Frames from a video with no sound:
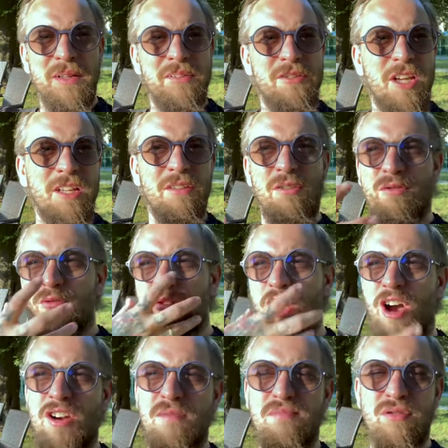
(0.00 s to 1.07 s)
czarne
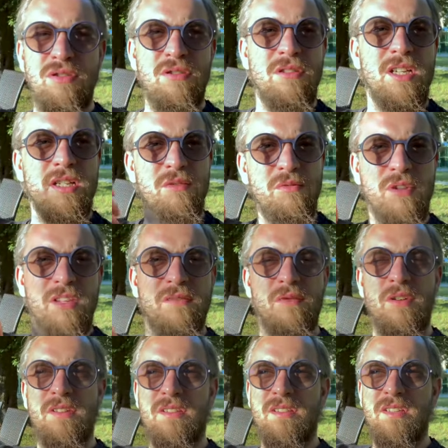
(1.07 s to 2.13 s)
okulary, broda, długie
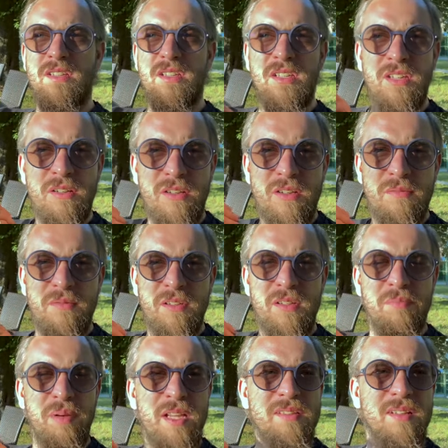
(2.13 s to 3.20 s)
włosy i e,
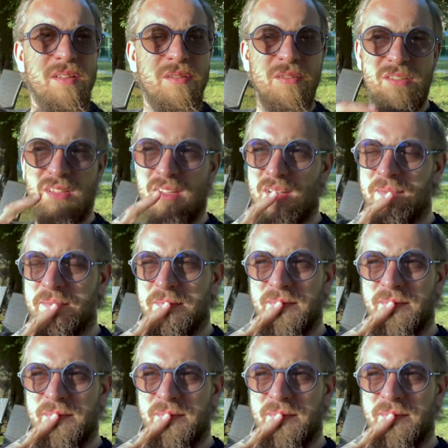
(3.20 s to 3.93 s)
plecak kostka.